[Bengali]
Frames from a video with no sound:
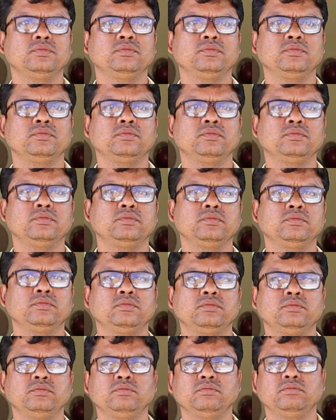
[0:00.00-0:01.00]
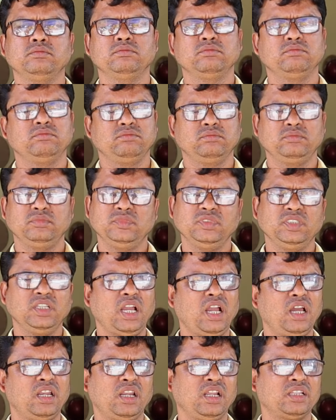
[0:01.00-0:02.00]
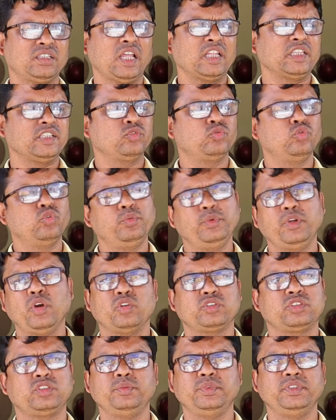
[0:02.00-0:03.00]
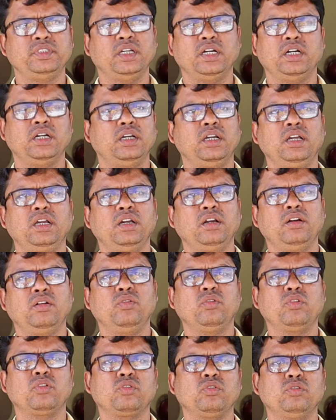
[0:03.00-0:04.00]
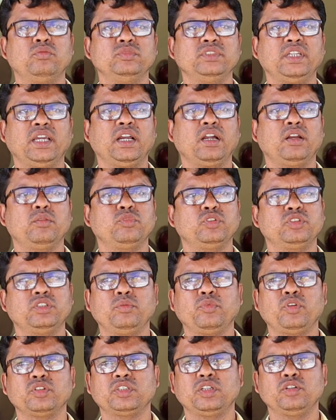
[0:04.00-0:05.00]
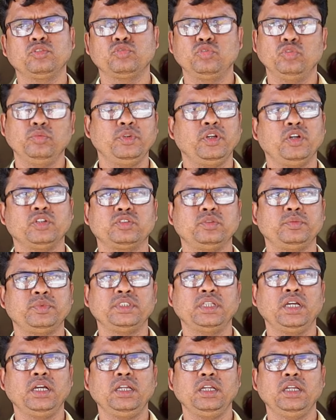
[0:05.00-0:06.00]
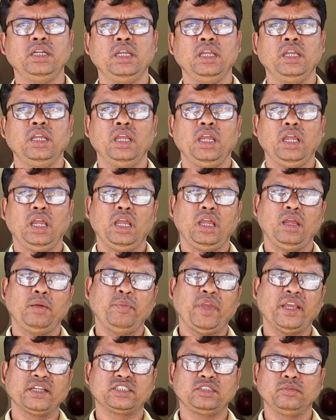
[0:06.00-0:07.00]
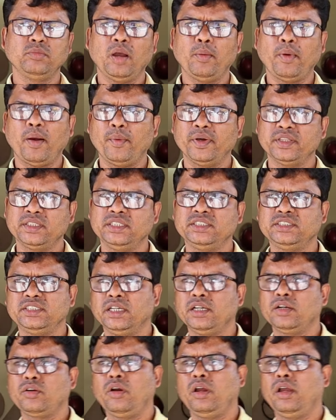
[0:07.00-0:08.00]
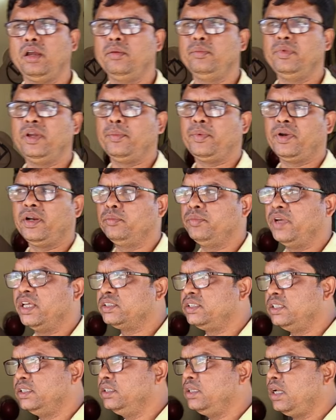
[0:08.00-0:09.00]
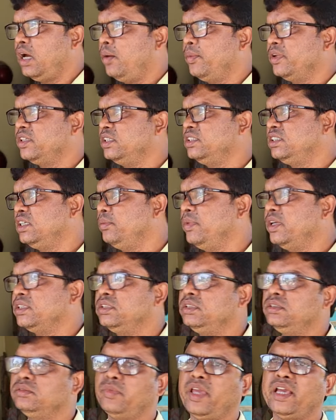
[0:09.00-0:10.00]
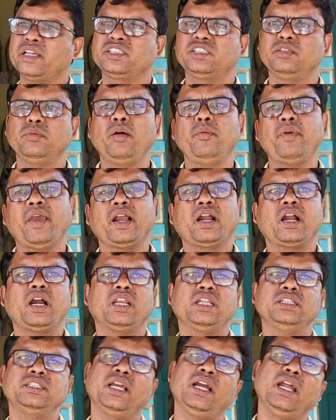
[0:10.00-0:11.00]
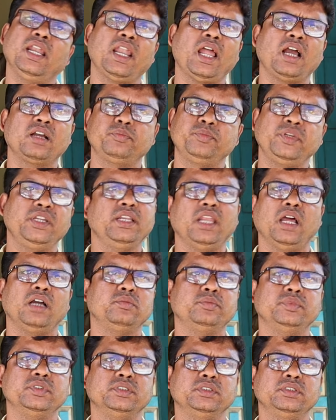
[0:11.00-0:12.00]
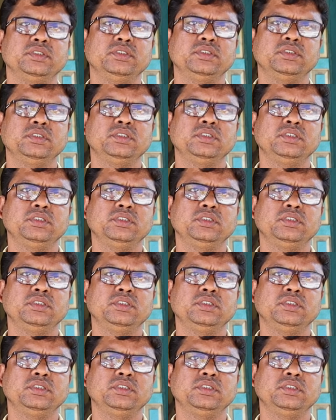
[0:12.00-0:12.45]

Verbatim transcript: হান্ড্রেড স্কোয়ার ফিট তো তাতে সম্ভব নয় না না তাতে খুবই অসুবিধা হ্যাঁ ওরকম জায়গার মধ্যে বসানো খুবই অসুবিধা ম্যাক্সিমাম আমাদের যে ব্যাপার মেশিন আমাদের যে মেশিন ম্যাক্সিমাম এক কাটা জায়গা লাগবেই লাগবে মানে